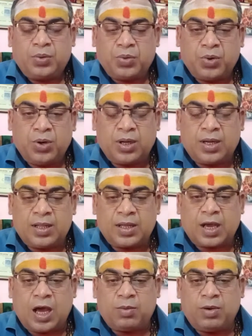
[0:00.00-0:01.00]
உங்களுக்கு
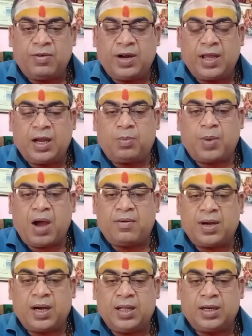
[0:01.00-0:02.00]
அந்த கர்ம வினைகள்
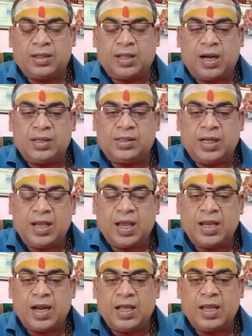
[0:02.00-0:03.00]
பாவங்கள் இருந்தால் சிறிய
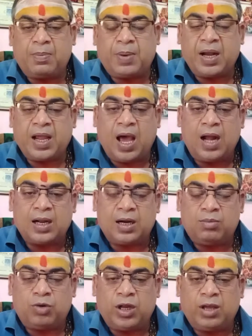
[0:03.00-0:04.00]
எளிய
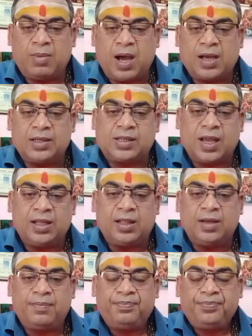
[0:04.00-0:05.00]
பரிகாரங்கள் மூலியமாக
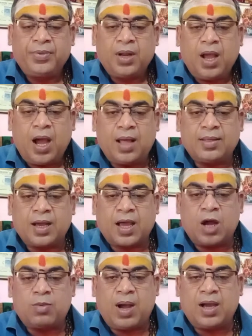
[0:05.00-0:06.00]
செய்து அந்த
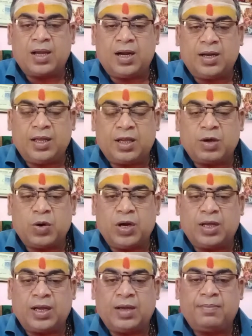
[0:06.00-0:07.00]
கர்மாக்களை நீக்கி
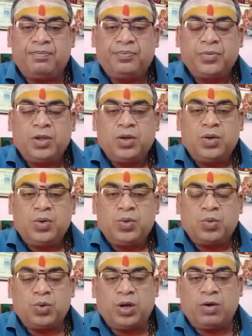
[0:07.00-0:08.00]
கொள்ளுங்கள்
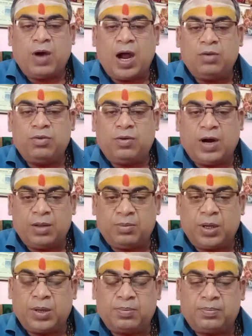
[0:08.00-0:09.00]
உங்களுடைய வாழ்வு
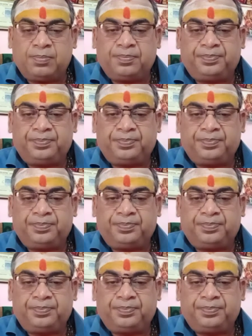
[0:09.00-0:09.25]
வளம் பெறும்